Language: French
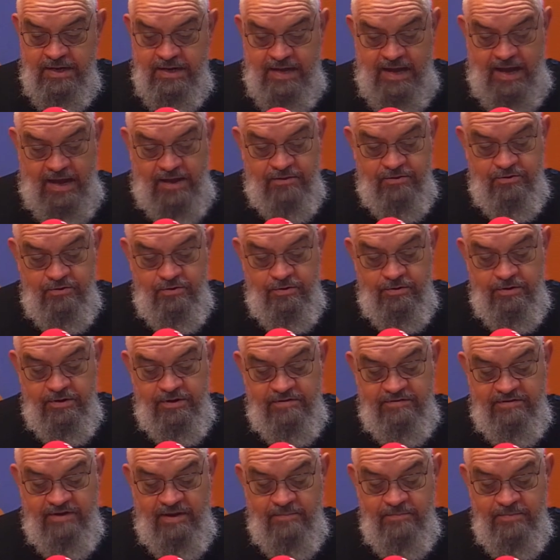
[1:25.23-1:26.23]
car Dieu
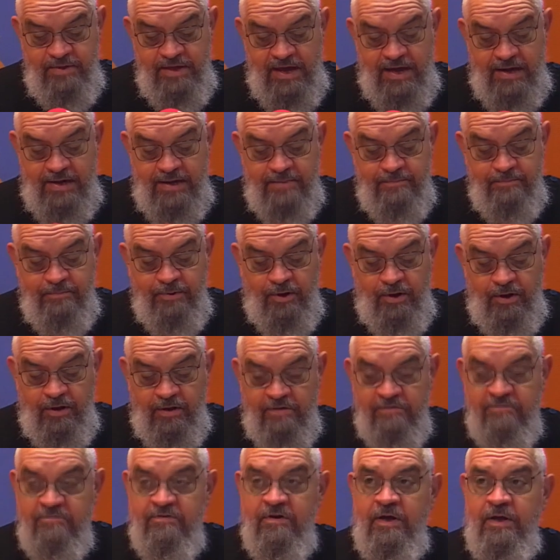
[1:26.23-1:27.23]
les a mis à
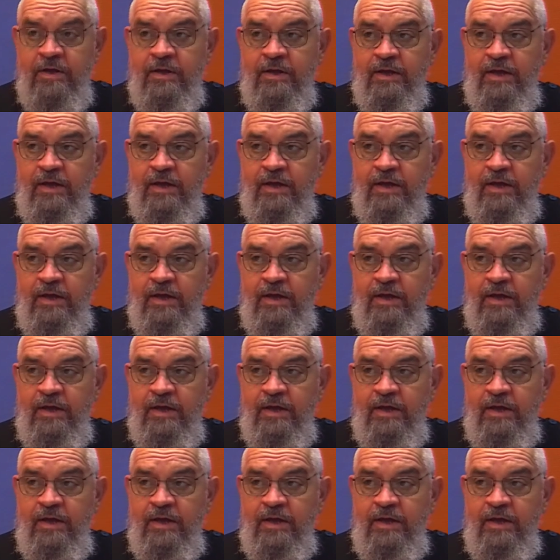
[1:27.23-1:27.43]
l'épreuve